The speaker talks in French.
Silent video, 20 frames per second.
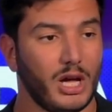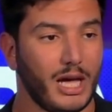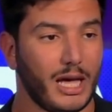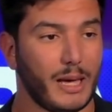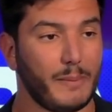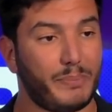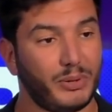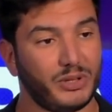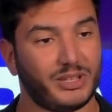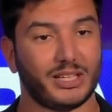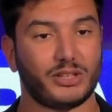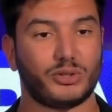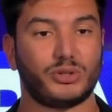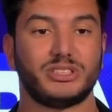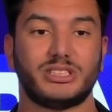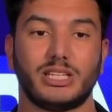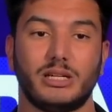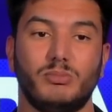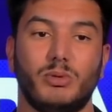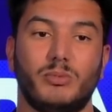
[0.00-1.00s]
Et peut-être que
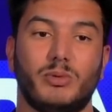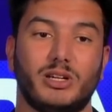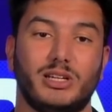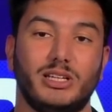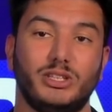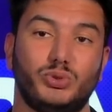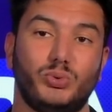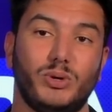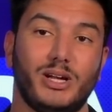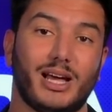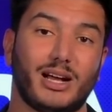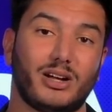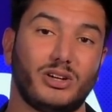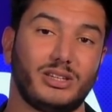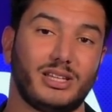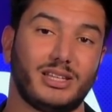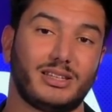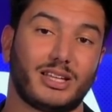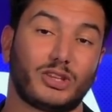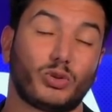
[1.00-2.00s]
c'est le moment de les jouer. La cote est à